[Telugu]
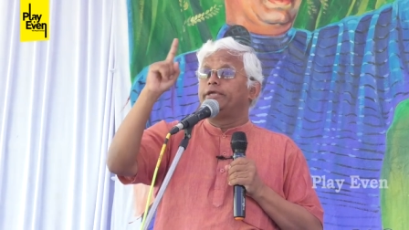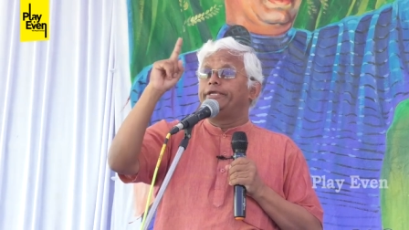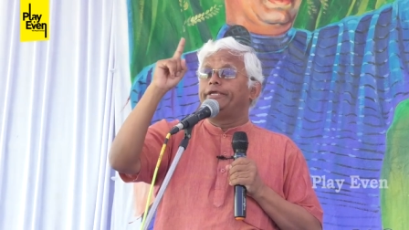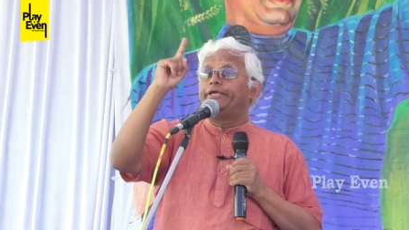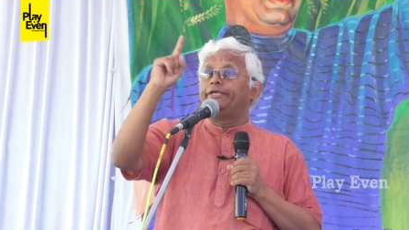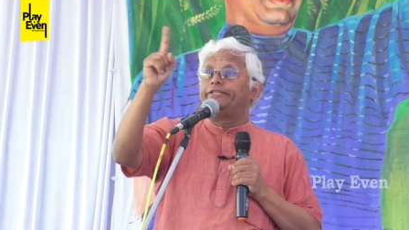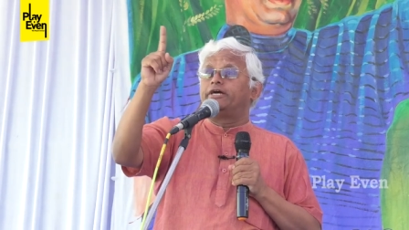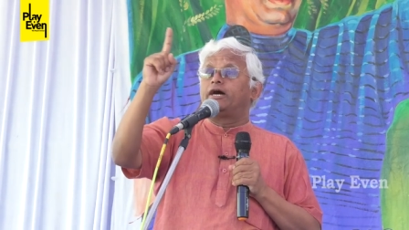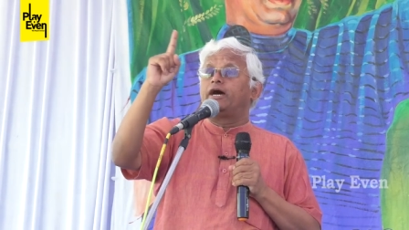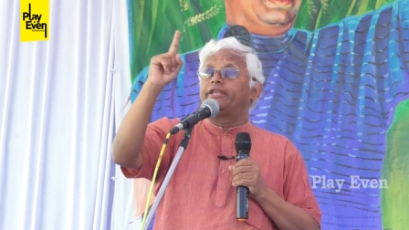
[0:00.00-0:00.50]
ఈ
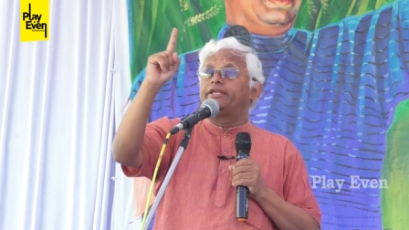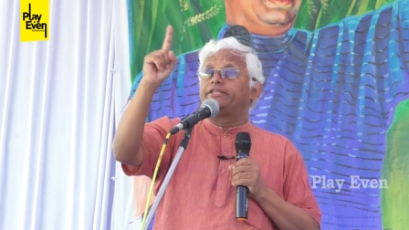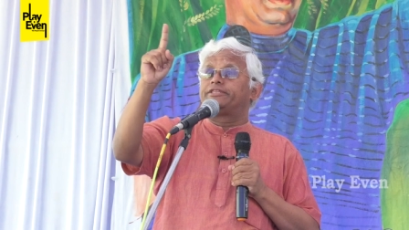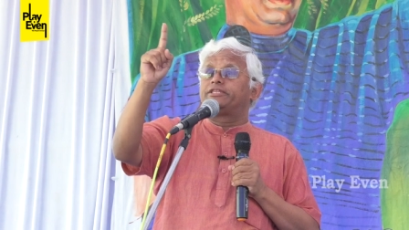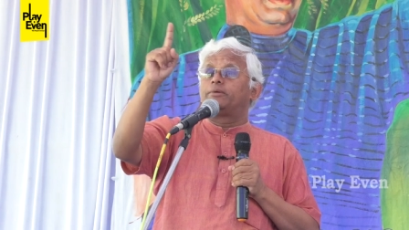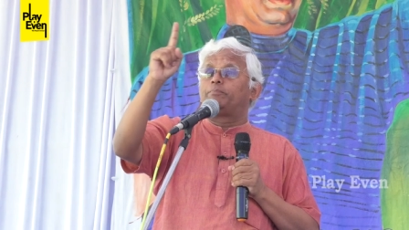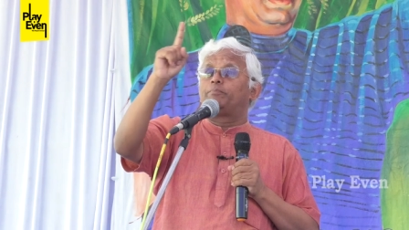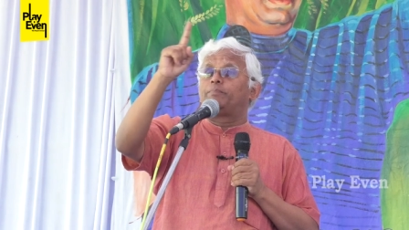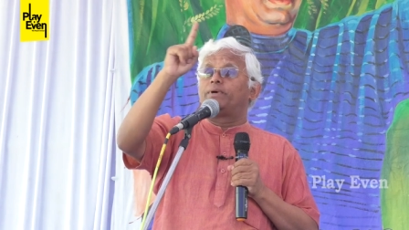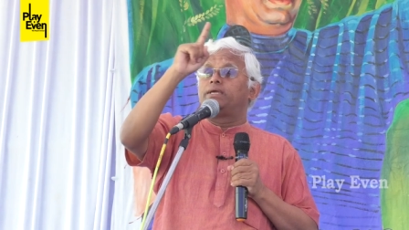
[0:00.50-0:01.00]
దారి
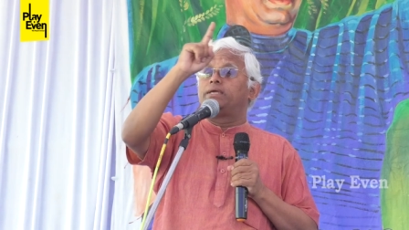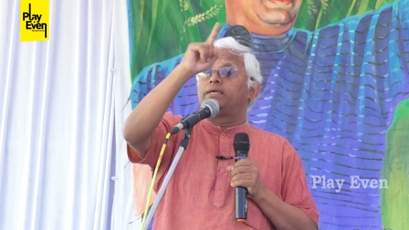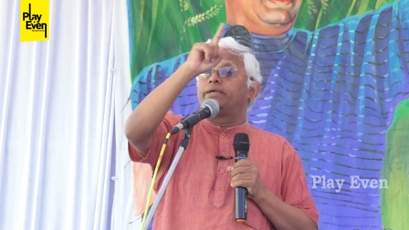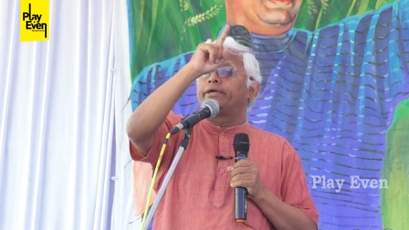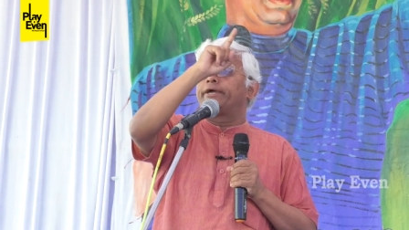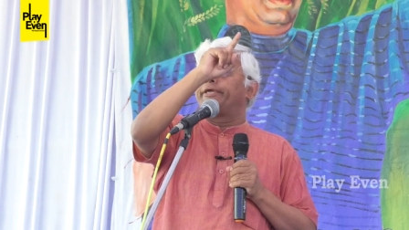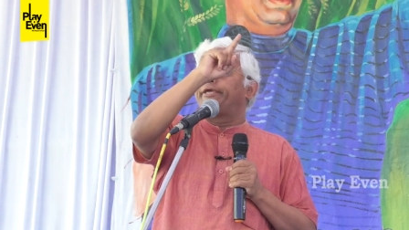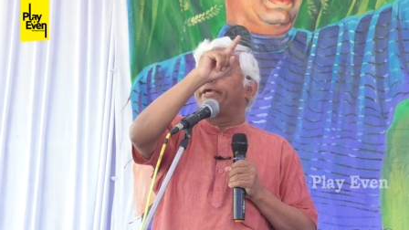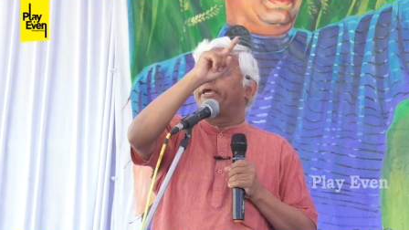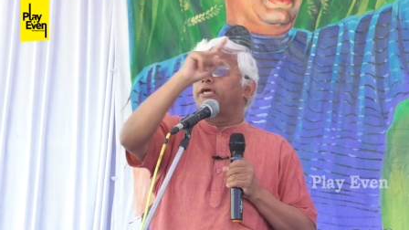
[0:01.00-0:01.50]
తప్ప
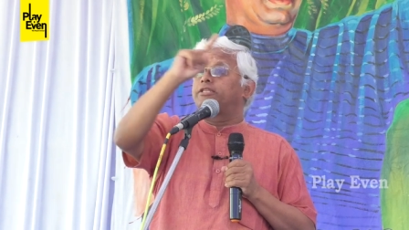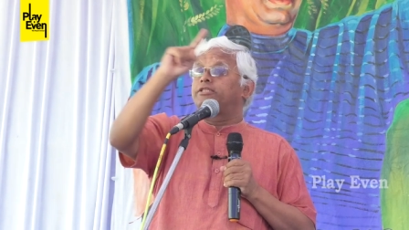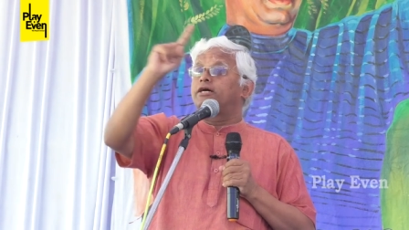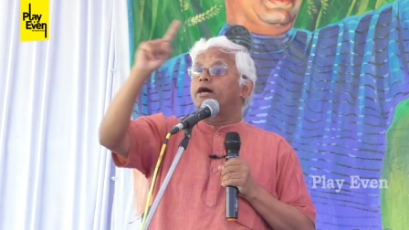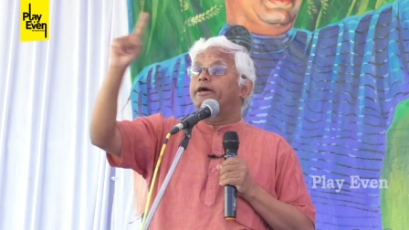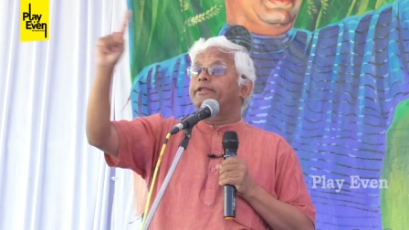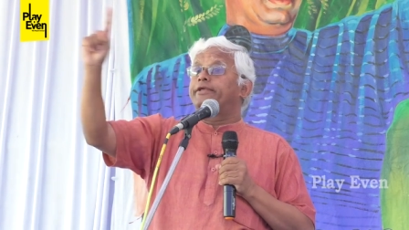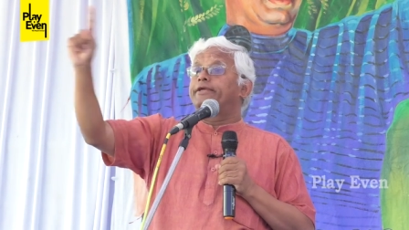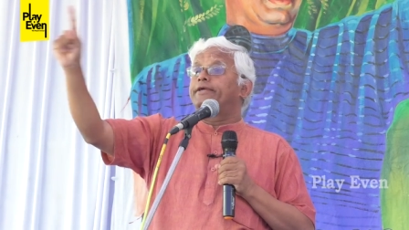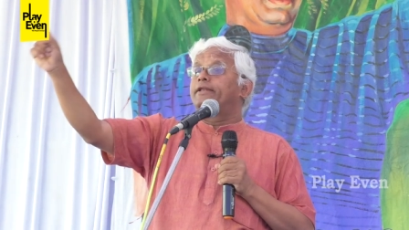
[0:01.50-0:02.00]
ఇంకా ఏ
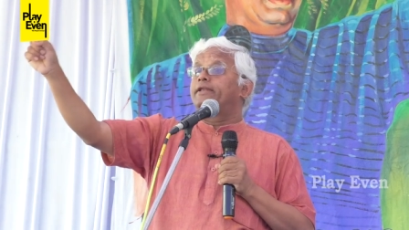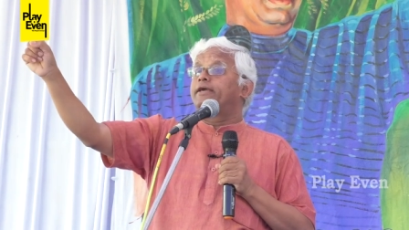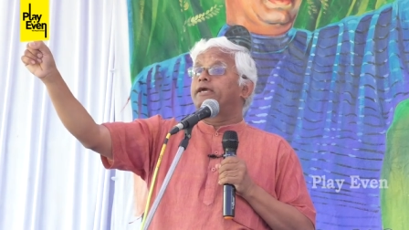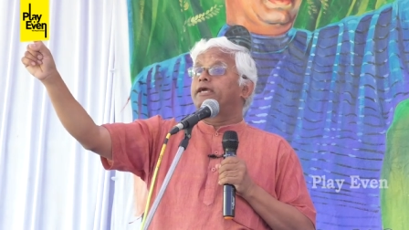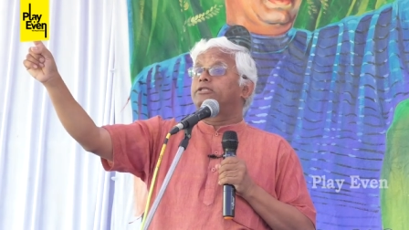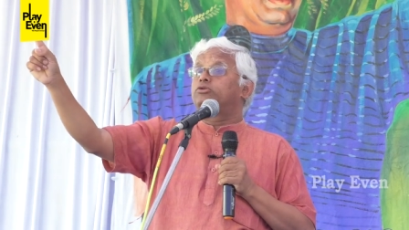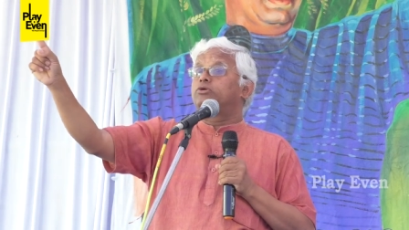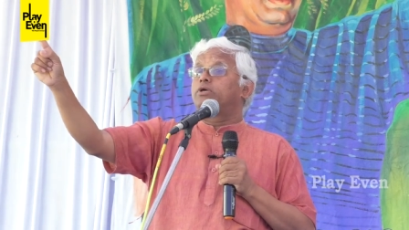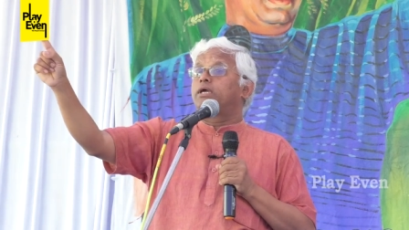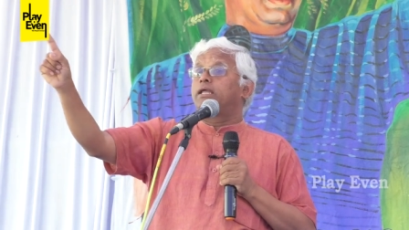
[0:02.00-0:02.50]
దారి
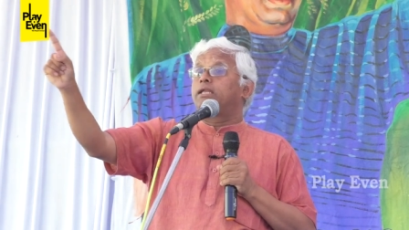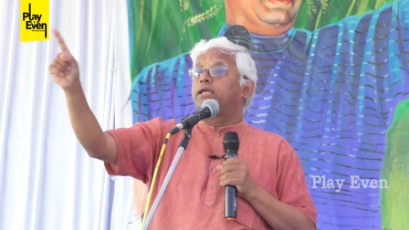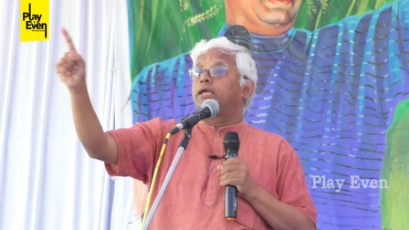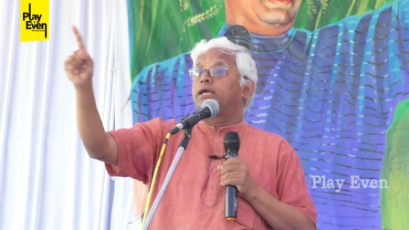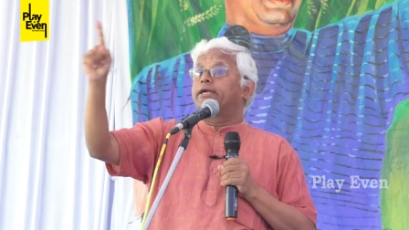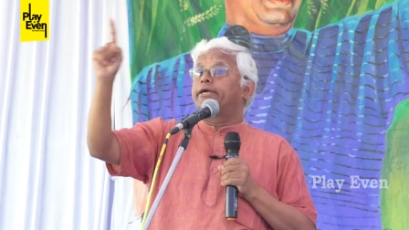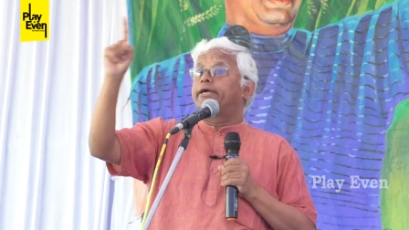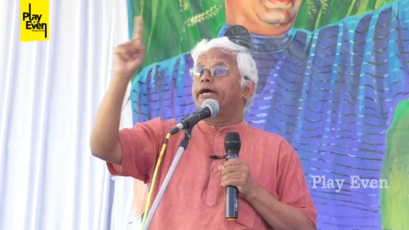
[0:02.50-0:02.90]
లేదు అని